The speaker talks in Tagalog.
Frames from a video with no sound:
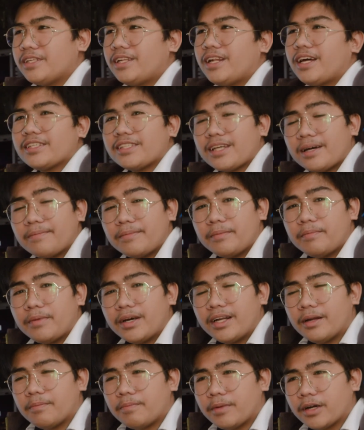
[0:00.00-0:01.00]
Sinasabi ba
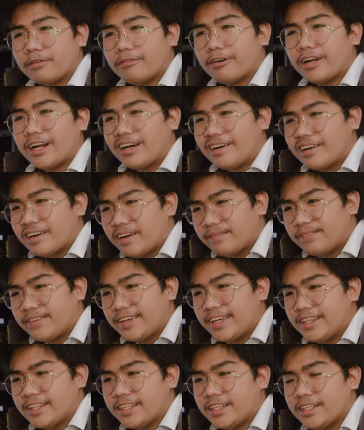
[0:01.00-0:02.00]
na pag walang
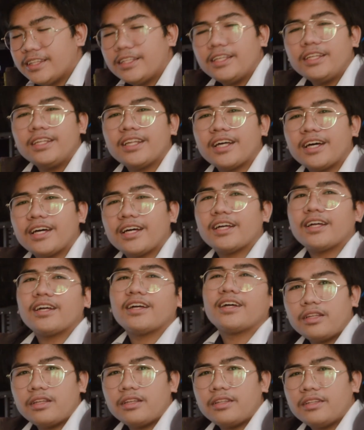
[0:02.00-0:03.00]
caffeine, hindi na
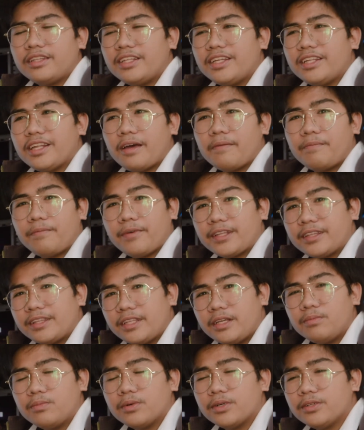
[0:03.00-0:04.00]
hindi na
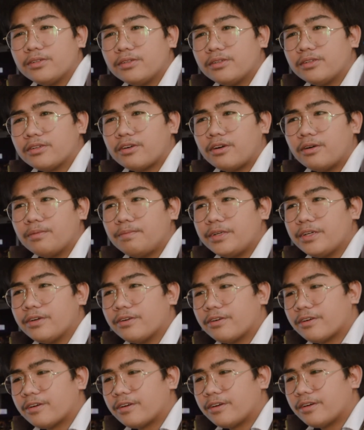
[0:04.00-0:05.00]
epektibo yung coffee
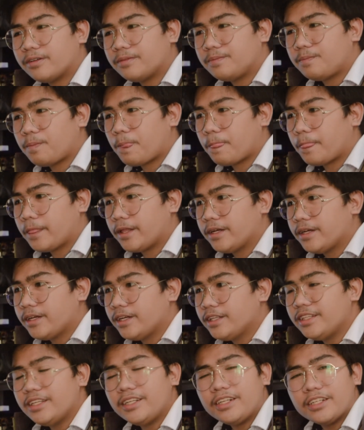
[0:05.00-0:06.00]
or
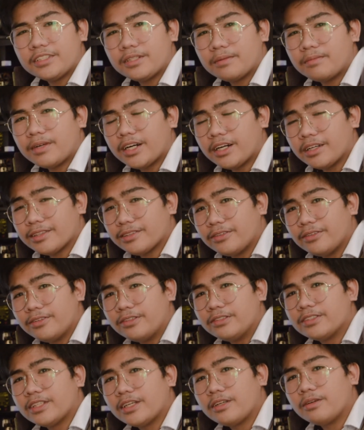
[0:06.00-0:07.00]
hindi na siya
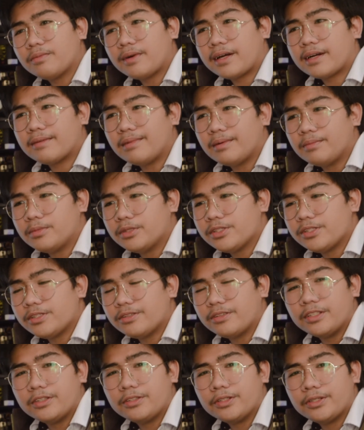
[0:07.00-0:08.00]
makakatulong sa'yo para maboost
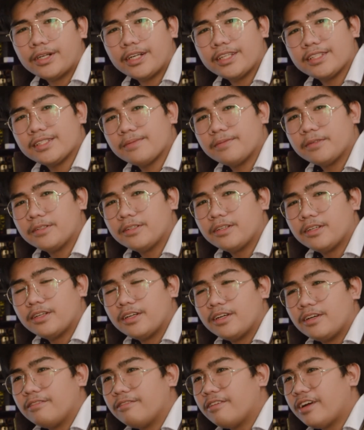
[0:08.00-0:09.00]
yung endurance mo?
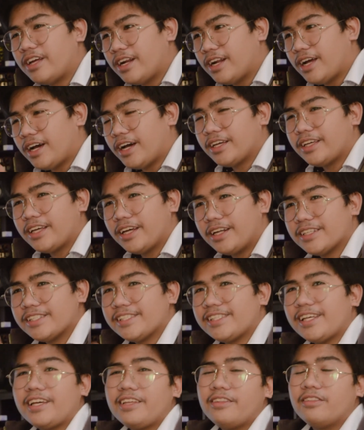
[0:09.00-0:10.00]
Well, I gonna
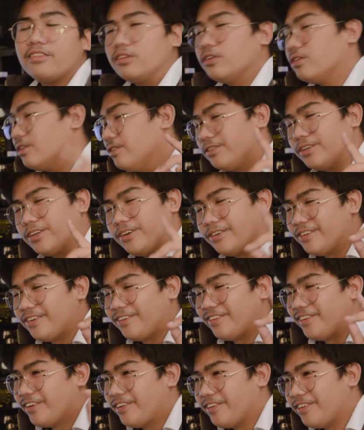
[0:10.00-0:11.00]
say no, no, no,
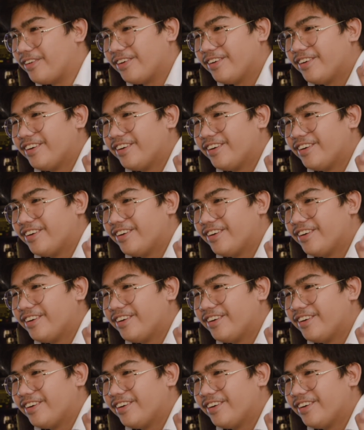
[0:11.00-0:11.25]
no.